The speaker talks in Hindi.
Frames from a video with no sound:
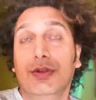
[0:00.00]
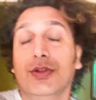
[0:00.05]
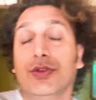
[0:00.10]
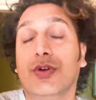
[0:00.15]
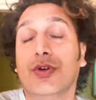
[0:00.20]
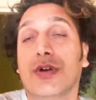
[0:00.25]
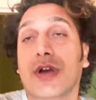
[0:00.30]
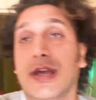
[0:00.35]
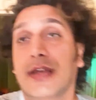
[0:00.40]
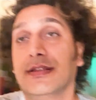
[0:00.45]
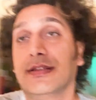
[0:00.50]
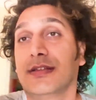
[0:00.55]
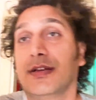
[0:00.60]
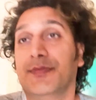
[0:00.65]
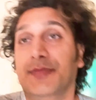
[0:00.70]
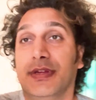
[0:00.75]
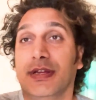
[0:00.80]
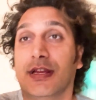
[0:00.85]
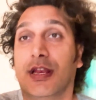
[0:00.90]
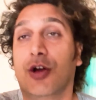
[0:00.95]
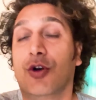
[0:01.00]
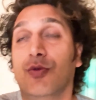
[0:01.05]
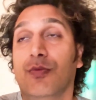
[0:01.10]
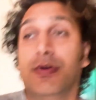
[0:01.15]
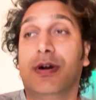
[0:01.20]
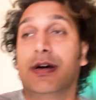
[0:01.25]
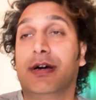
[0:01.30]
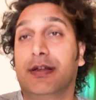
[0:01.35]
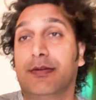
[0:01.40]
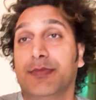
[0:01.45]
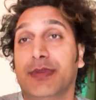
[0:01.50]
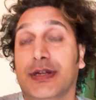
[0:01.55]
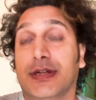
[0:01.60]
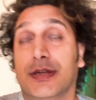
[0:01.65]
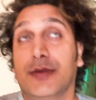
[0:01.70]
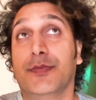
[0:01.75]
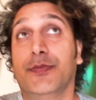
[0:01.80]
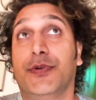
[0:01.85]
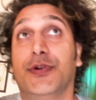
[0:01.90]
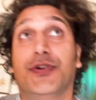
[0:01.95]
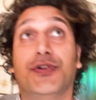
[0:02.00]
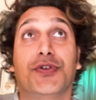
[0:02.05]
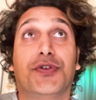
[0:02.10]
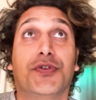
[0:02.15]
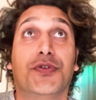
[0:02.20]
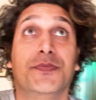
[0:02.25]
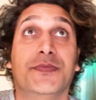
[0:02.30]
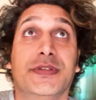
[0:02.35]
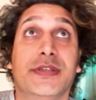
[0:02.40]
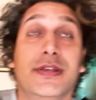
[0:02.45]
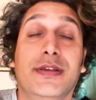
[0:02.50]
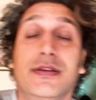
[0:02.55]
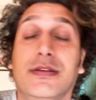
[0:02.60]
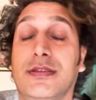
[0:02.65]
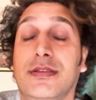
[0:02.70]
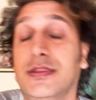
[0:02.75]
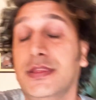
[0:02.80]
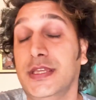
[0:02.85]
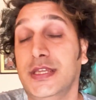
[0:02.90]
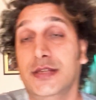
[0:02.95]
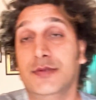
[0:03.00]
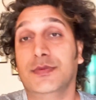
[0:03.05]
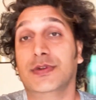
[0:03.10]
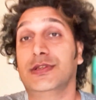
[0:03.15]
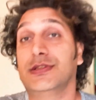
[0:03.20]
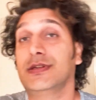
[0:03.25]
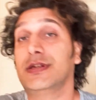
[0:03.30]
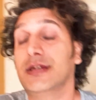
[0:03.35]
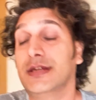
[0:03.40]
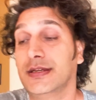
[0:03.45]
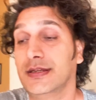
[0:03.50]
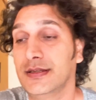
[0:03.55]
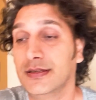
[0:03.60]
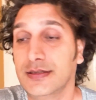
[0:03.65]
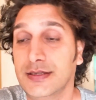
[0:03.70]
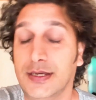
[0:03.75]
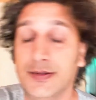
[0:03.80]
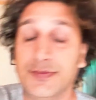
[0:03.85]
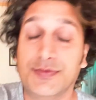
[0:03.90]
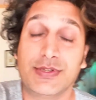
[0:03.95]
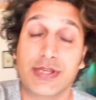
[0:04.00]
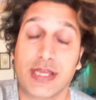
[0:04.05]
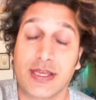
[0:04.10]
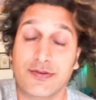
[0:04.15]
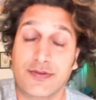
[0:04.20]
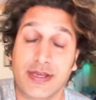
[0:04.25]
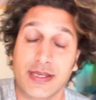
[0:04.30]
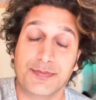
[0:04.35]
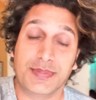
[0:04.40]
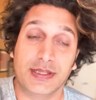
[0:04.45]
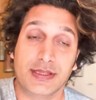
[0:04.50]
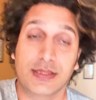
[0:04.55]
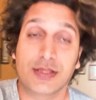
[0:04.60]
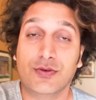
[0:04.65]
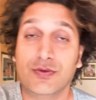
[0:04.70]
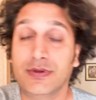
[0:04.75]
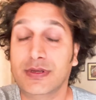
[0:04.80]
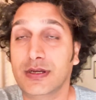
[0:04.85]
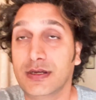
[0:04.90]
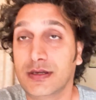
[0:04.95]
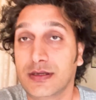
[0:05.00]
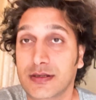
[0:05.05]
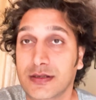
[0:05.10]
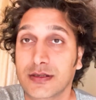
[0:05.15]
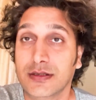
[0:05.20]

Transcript: तो गाइज अब निकला हूँ बाहर मैं कंप्यूटर रूम से तीन बज गए अब चाय वाय पीता हूँ यार